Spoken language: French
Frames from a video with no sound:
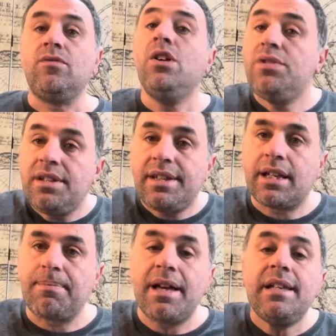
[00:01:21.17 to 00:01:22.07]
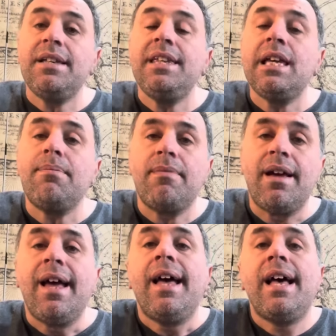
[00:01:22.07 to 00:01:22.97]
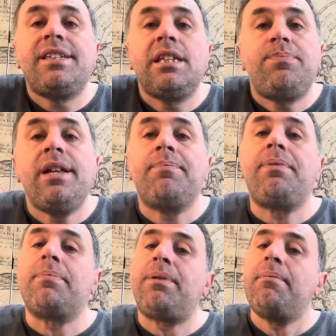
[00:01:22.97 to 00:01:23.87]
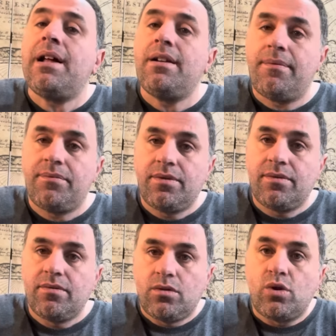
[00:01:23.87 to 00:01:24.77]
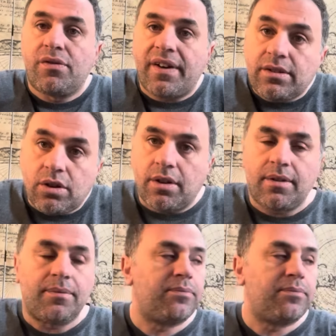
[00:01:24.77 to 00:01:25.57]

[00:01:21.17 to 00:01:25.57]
Une énigme. Et l'énigme, elle s'explique par pas mal de facteurs.